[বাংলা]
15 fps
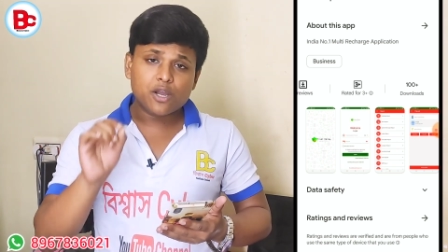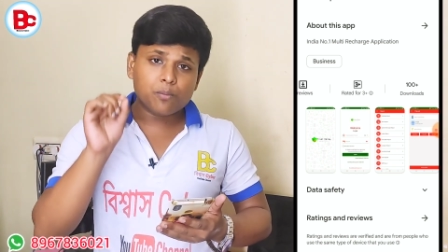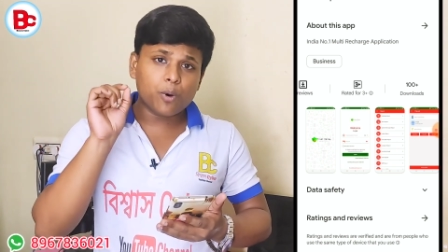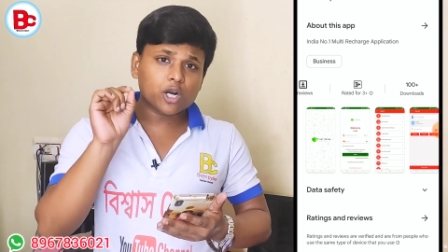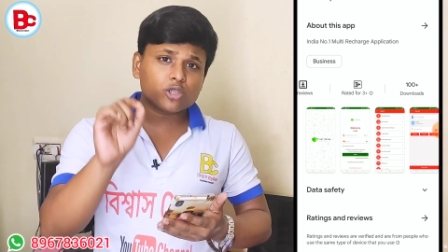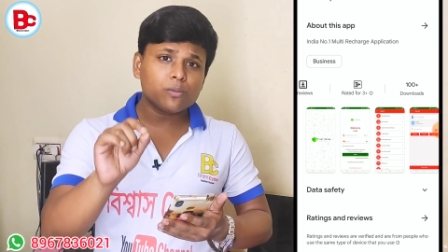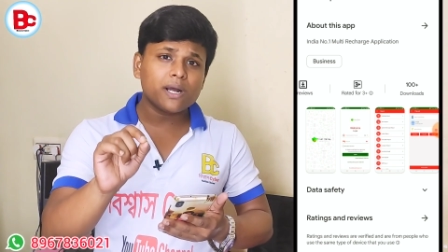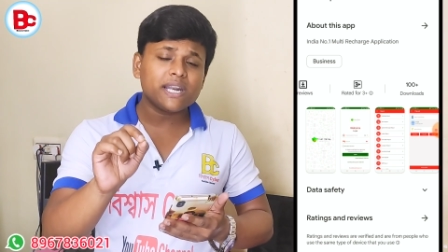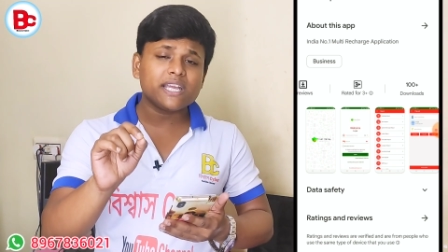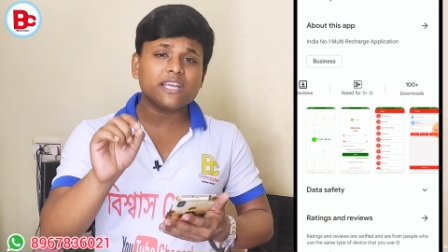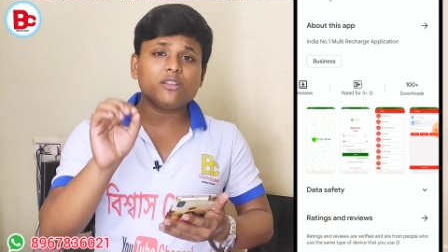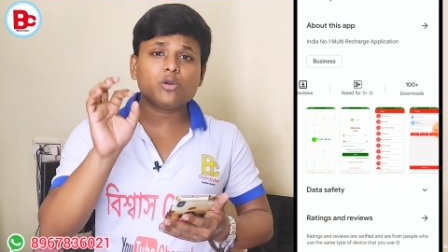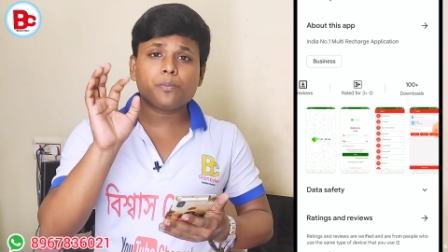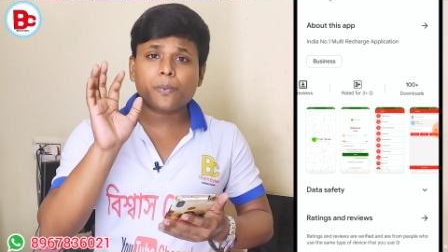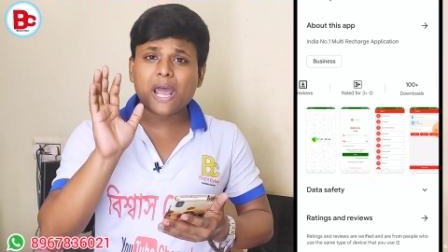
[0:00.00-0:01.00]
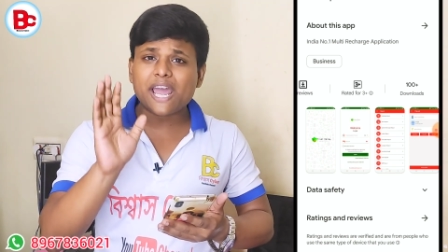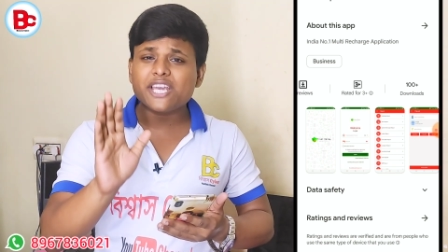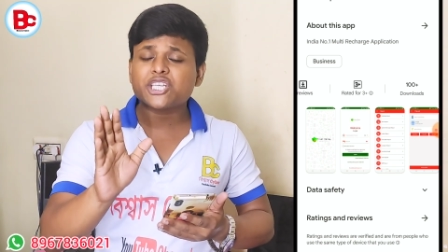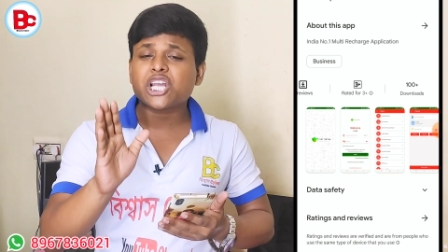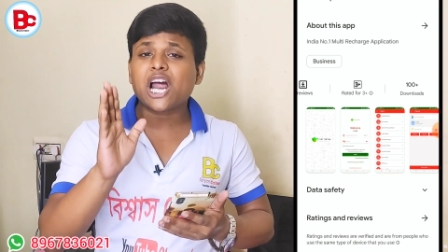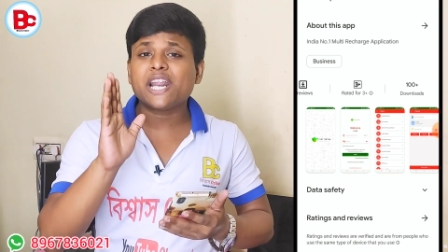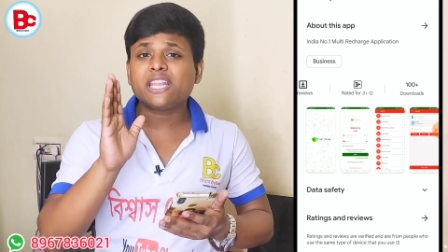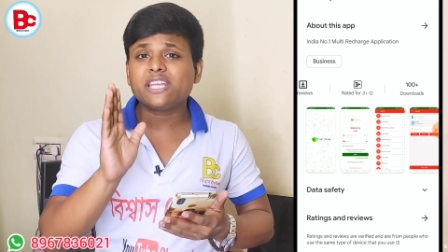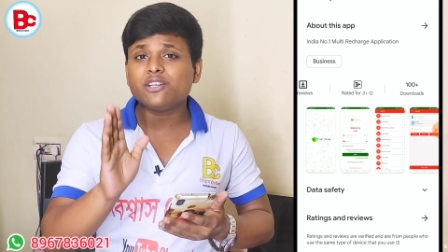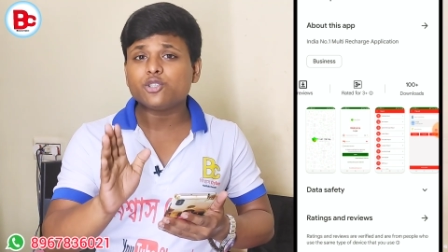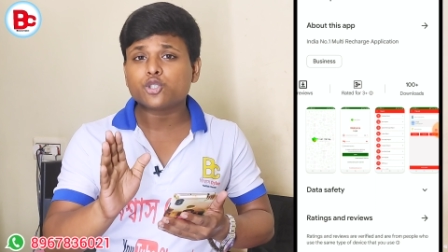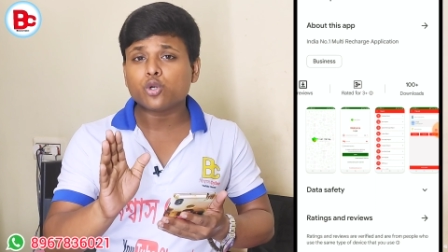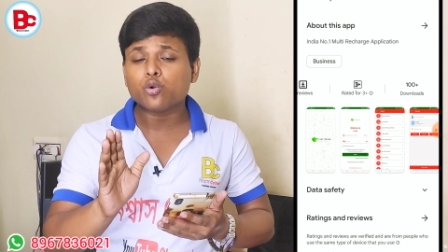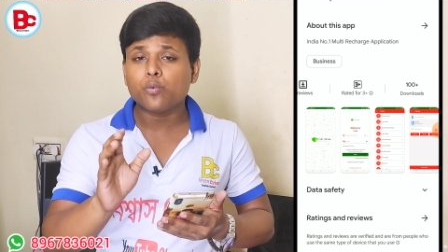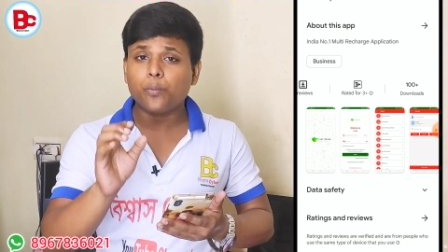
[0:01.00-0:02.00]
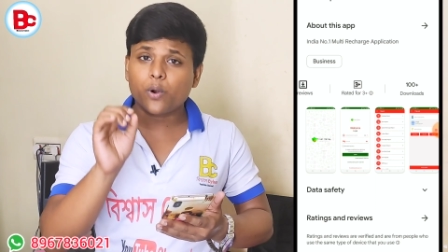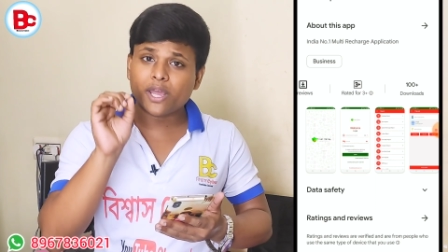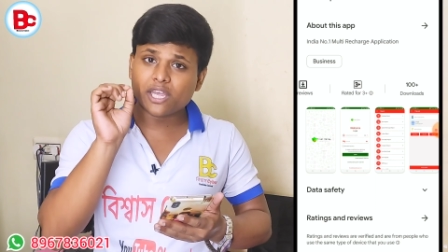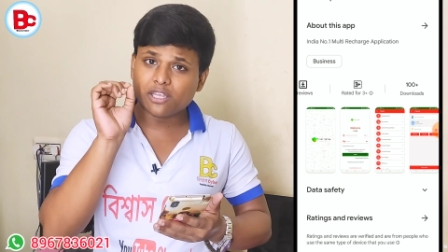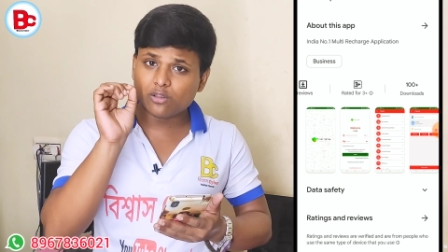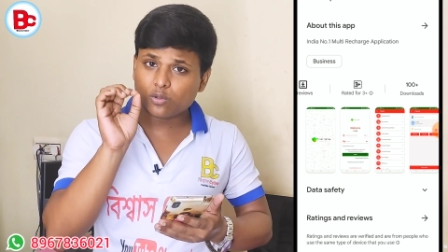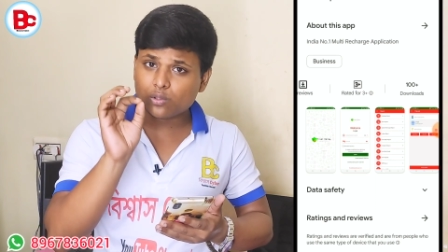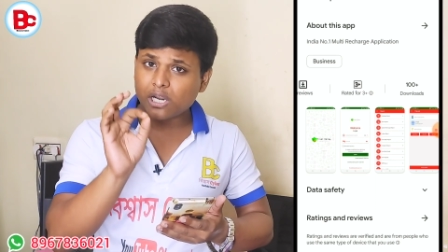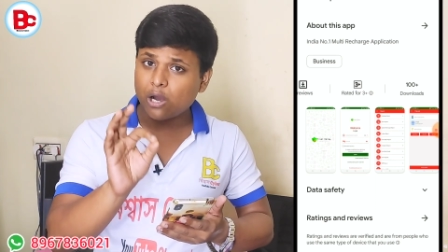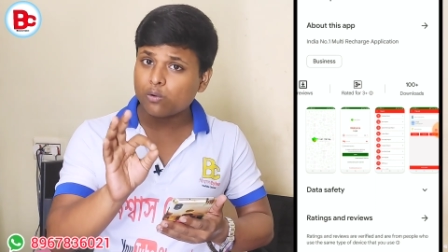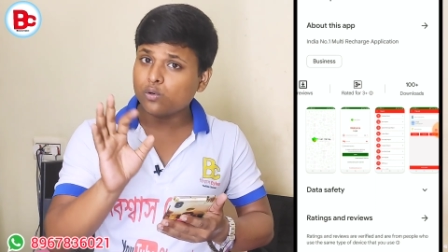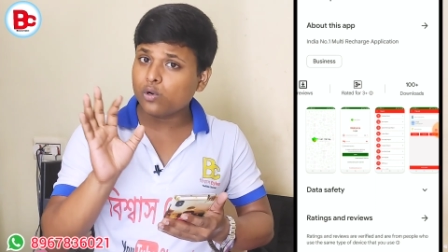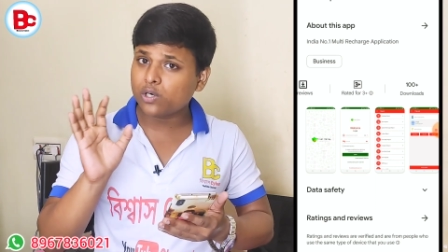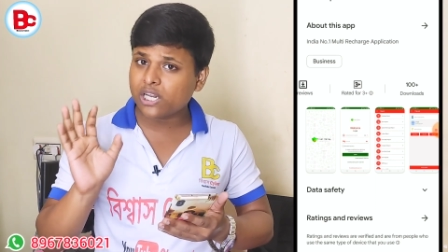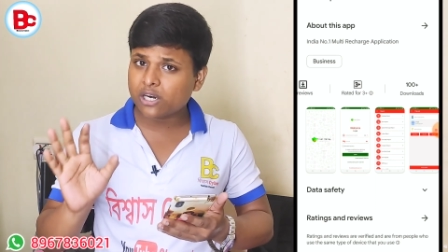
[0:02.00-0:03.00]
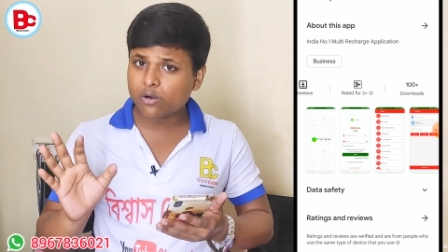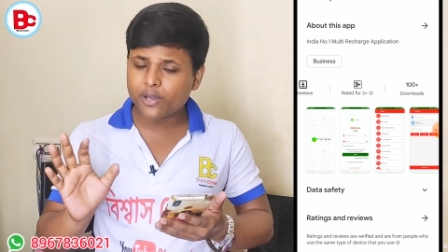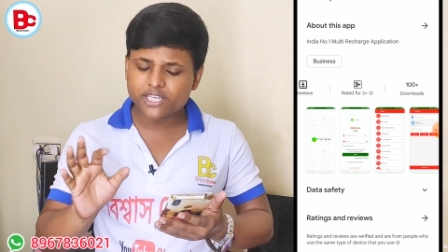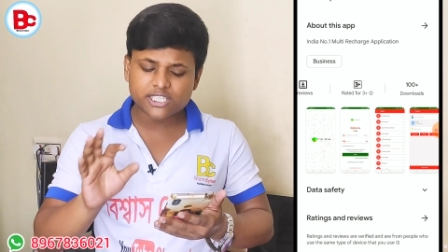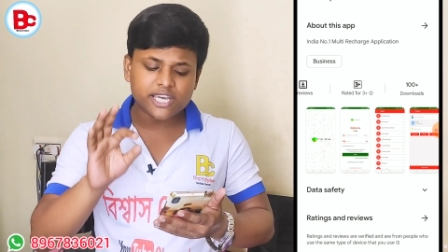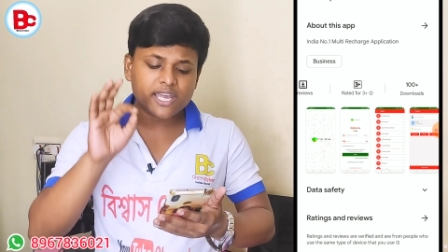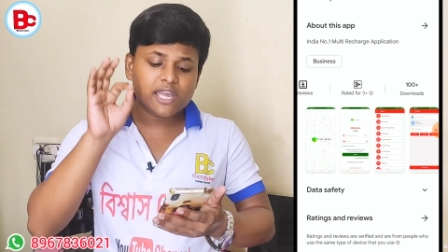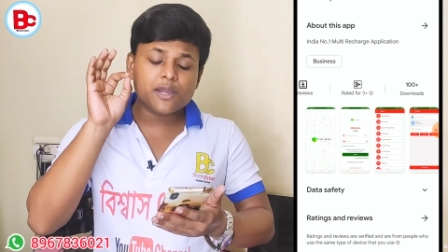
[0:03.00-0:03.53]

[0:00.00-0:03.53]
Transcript: বর্তমানে কিন্তু প্রায় সাড়ে তিনশোর উপরে কিন্তু ডাউনলোডার রয়েছে